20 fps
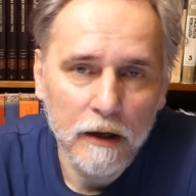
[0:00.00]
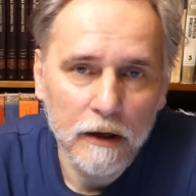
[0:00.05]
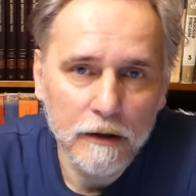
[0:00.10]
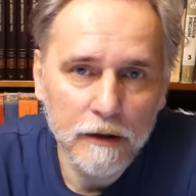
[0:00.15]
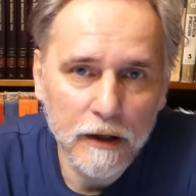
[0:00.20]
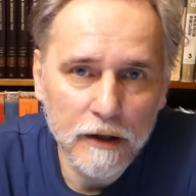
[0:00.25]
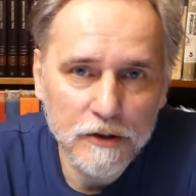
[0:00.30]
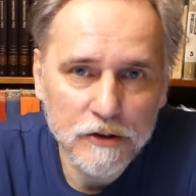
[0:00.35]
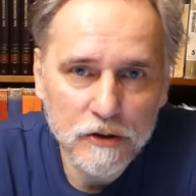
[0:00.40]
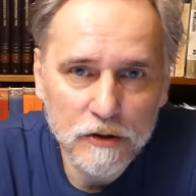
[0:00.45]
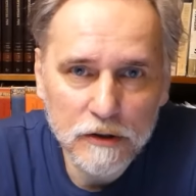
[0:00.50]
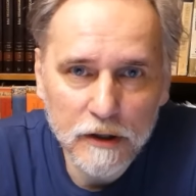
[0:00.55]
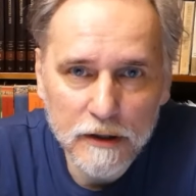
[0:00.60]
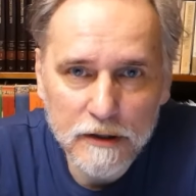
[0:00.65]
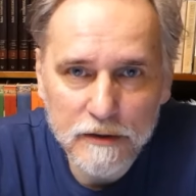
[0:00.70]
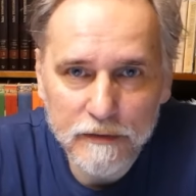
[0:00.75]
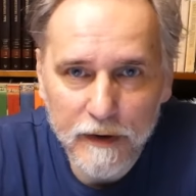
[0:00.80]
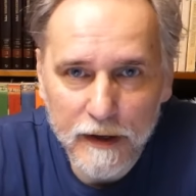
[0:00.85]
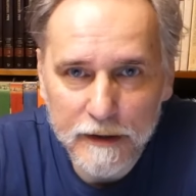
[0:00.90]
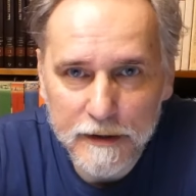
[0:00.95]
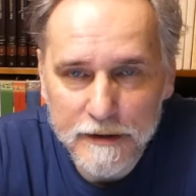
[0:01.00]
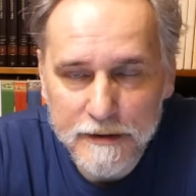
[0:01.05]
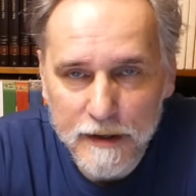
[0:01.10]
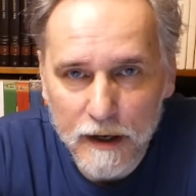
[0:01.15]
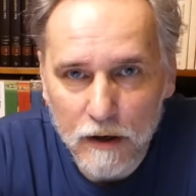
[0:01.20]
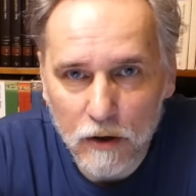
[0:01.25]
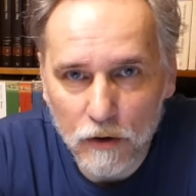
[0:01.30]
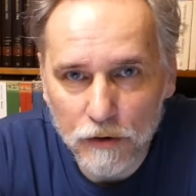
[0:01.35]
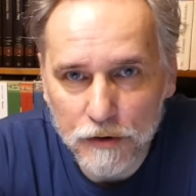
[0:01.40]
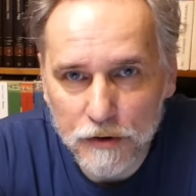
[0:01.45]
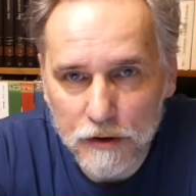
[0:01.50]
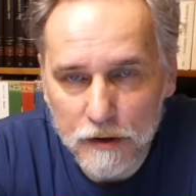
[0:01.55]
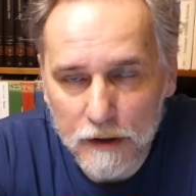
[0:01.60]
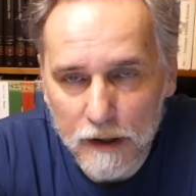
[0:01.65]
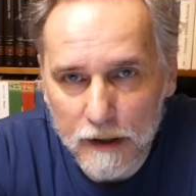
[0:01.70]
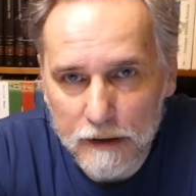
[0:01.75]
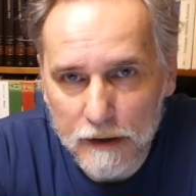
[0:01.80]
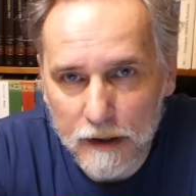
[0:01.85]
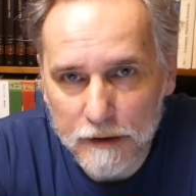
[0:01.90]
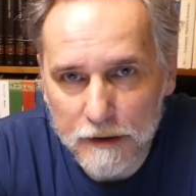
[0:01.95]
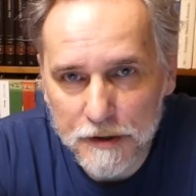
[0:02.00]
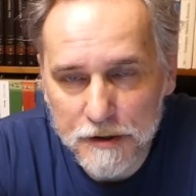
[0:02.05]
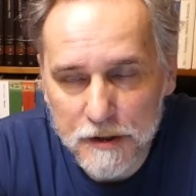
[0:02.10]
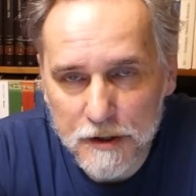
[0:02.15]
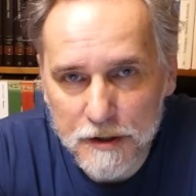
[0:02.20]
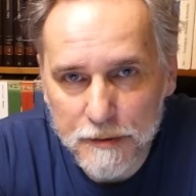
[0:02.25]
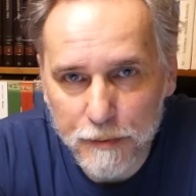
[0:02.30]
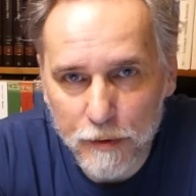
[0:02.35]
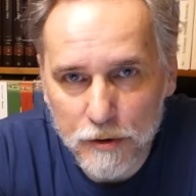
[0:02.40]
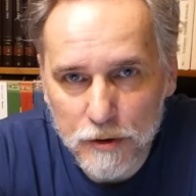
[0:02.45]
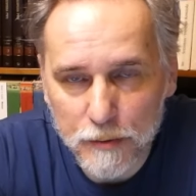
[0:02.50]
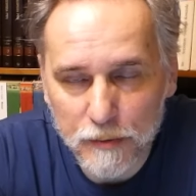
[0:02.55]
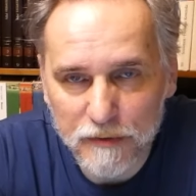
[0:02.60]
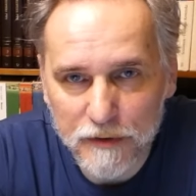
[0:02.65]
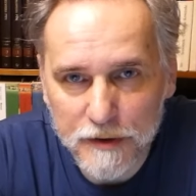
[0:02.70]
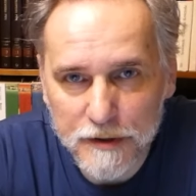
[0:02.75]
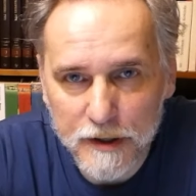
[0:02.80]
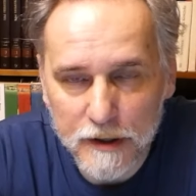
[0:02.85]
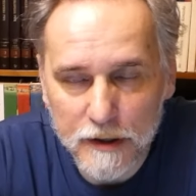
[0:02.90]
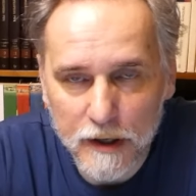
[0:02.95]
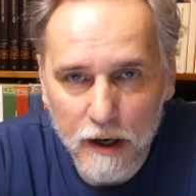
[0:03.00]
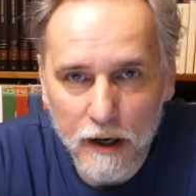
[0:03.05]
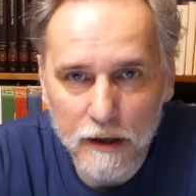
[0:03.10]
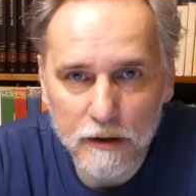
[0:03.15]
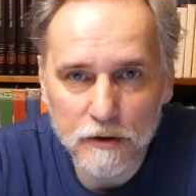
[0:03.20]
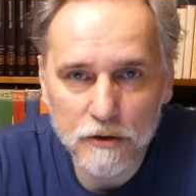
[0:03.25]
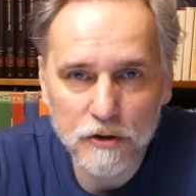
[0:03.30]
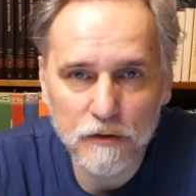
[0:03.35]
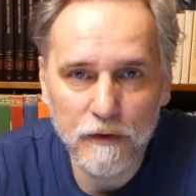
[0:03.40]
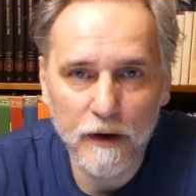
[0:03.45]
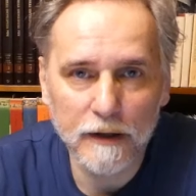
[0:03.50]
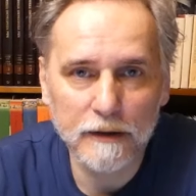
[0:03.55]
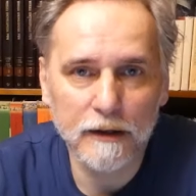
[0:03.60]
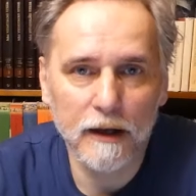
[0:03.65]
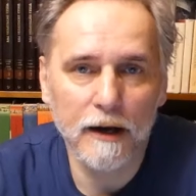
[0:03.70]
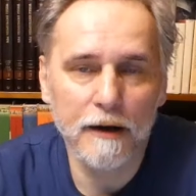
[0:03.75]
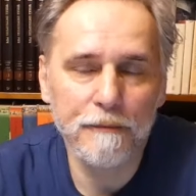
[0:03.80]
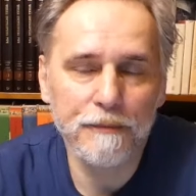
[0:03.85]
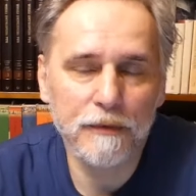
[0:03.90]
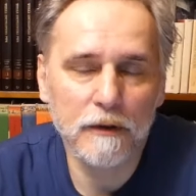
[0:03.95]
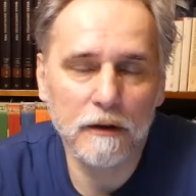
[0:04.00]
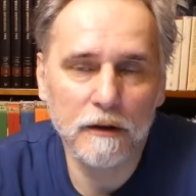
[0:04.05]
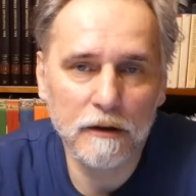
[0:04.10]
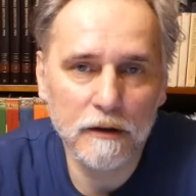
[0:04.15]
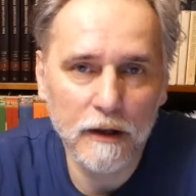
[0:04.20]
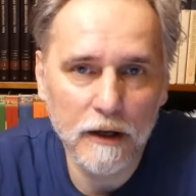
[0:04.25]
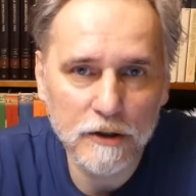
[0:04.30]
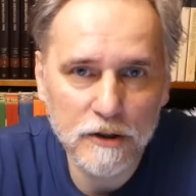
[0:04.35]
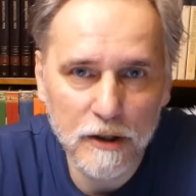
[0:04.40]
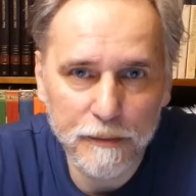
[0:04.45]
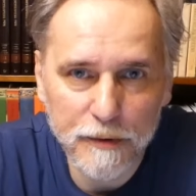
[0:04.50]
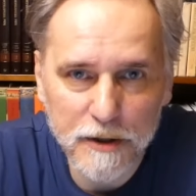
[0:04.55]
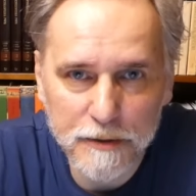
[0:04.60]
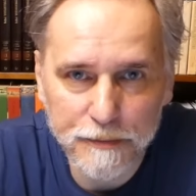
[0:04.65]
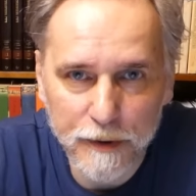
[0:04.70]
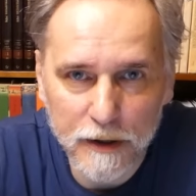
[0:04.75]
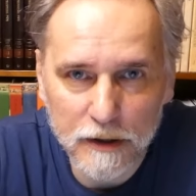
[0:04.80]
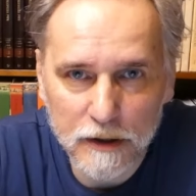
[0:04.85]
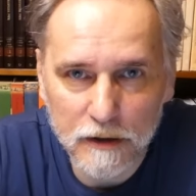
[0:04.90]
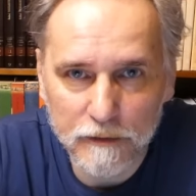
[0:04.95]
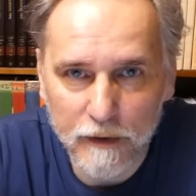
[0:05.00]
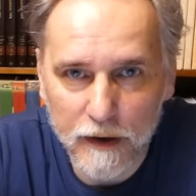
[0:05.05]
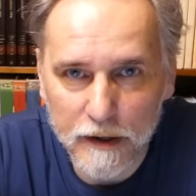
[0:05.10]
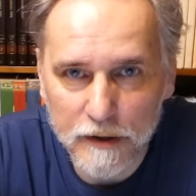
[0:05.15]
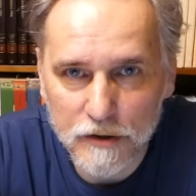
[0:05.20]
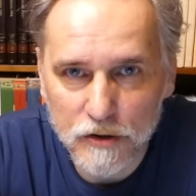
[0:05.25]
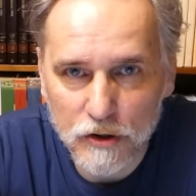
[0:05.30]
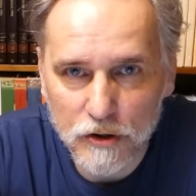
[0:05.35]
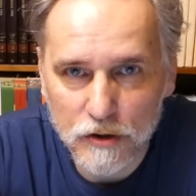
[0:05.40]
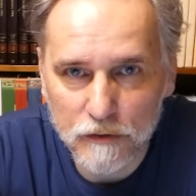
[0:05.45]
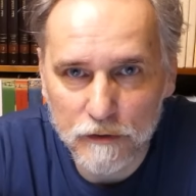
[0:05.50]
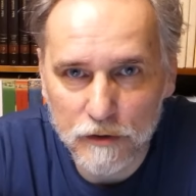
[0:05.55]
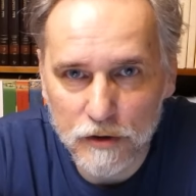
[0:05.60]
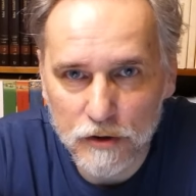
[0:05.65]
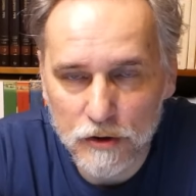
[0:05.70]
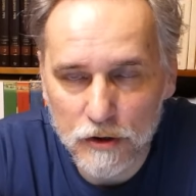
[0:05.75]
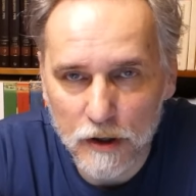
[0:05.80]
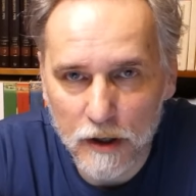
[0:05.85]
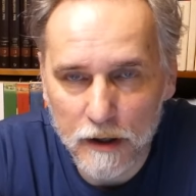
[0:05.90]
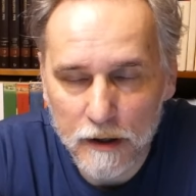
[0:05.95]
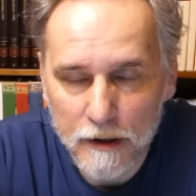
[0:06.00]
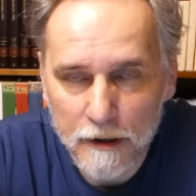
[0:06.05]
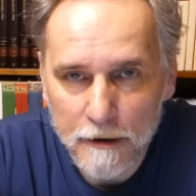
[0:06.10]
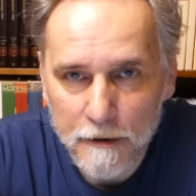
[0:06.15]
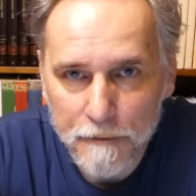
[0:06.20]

nasz tak zwany zachodni, atlantycki sposób widzenia świata, e, nasza perspektywa jest rzeczywiście